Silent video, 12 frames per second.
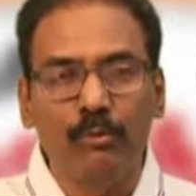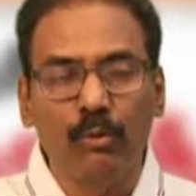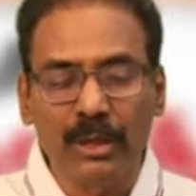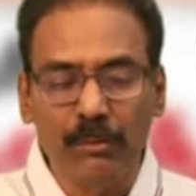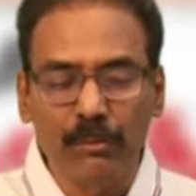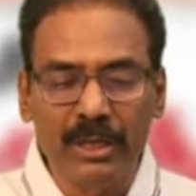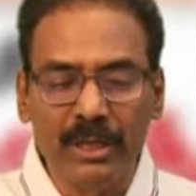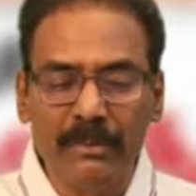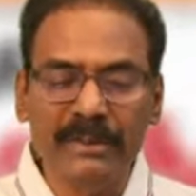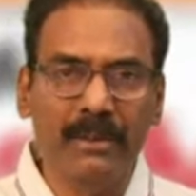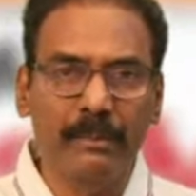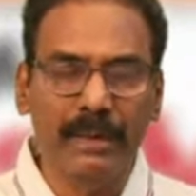ఒక
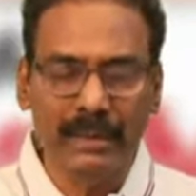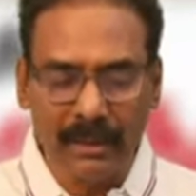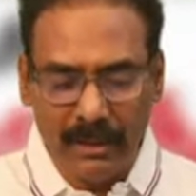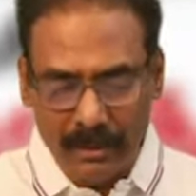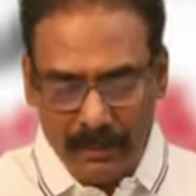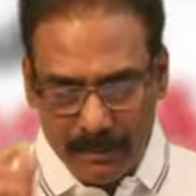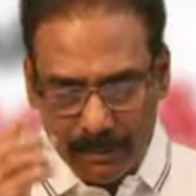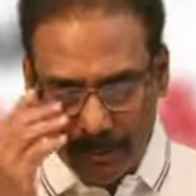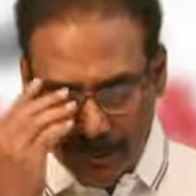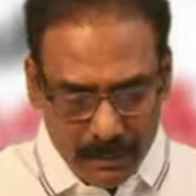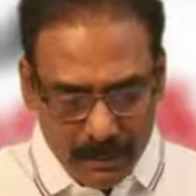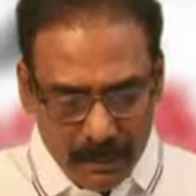ముఖ్యమంత్రి మీద
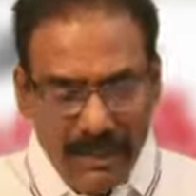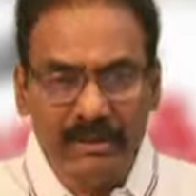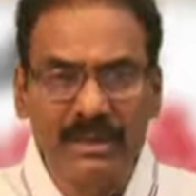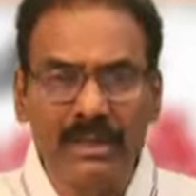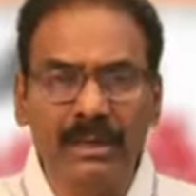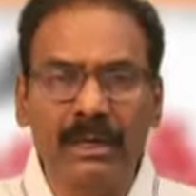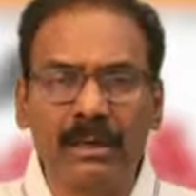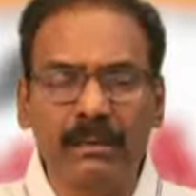ఏ విధంగా